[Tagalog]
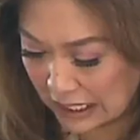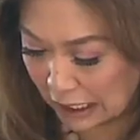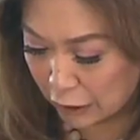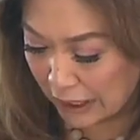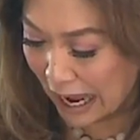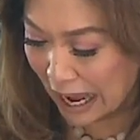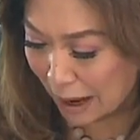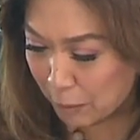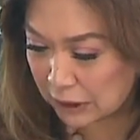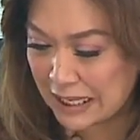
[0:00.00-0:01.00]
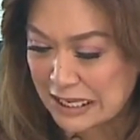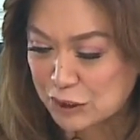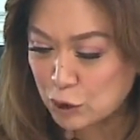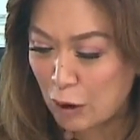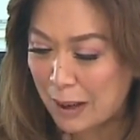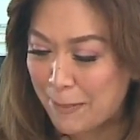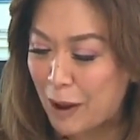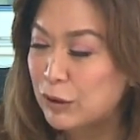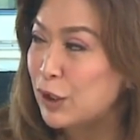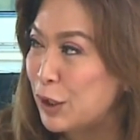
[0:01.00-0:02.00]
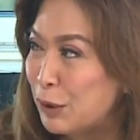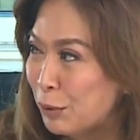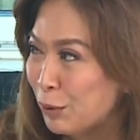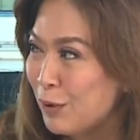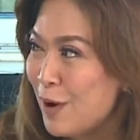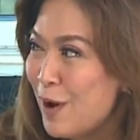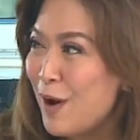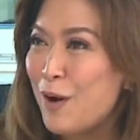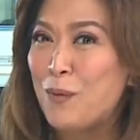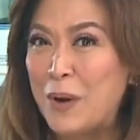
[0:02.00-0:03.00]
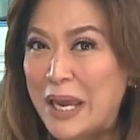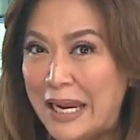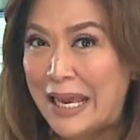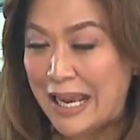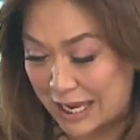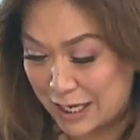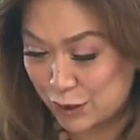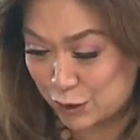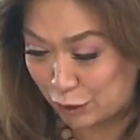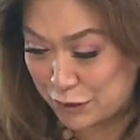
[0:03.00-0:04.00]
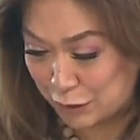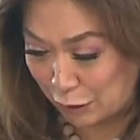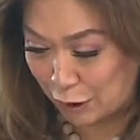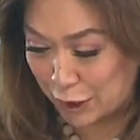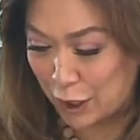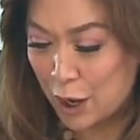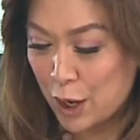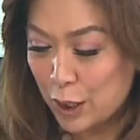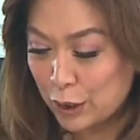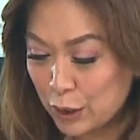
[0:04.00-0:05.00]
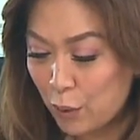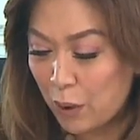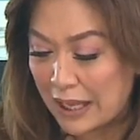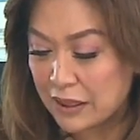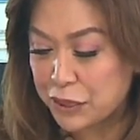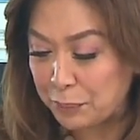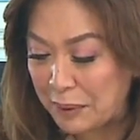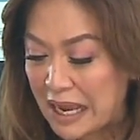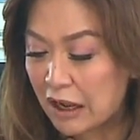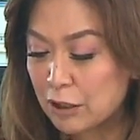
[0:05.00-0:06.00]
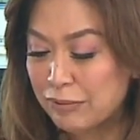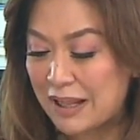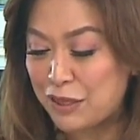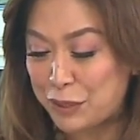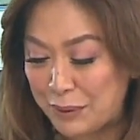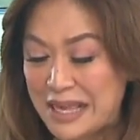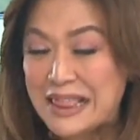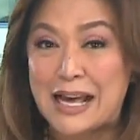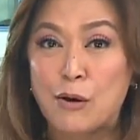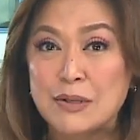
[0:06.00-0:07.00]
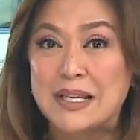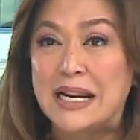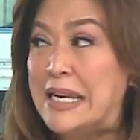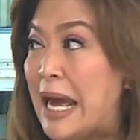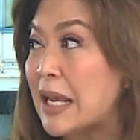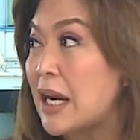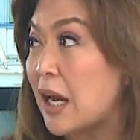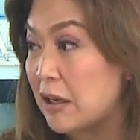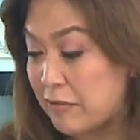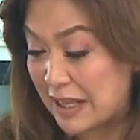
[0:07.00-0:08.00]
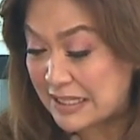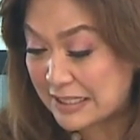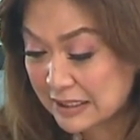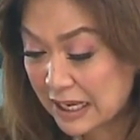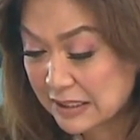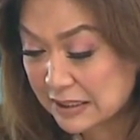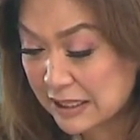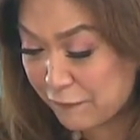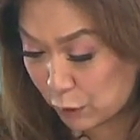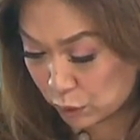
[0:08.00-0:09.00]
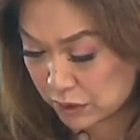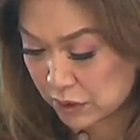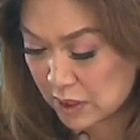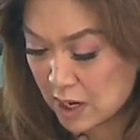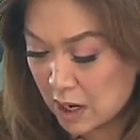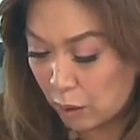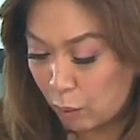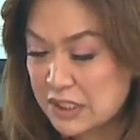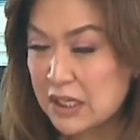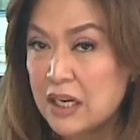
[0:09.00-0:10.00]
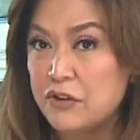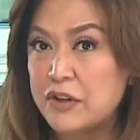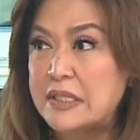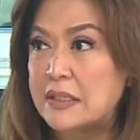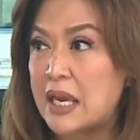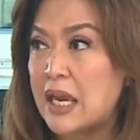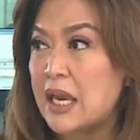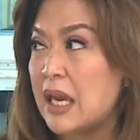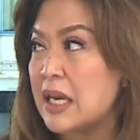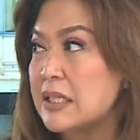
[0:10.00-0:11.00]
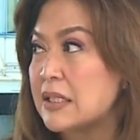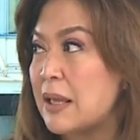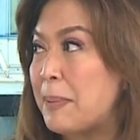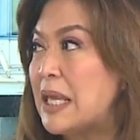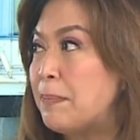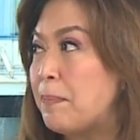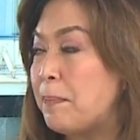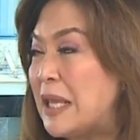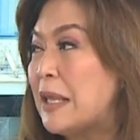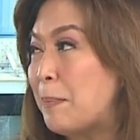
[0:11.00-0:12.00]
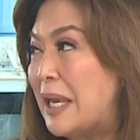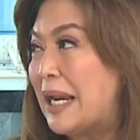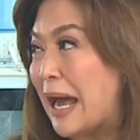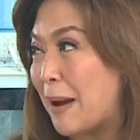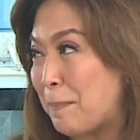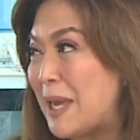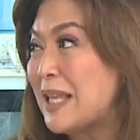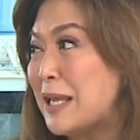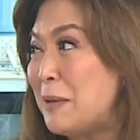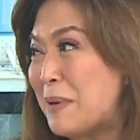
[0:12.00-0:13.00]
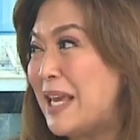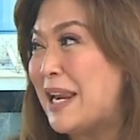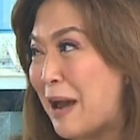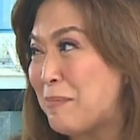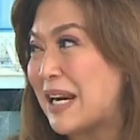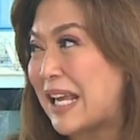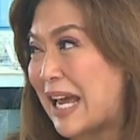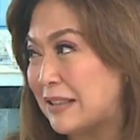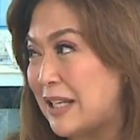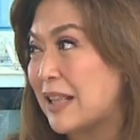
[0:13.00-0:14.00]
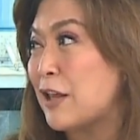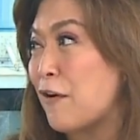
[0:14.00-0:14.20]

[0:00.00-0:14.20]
na yon aabot. Let's talk about you winning in Sorsogon. You had 303,960 votes. What's interesting is the PDP, La PDP Laban candidate, the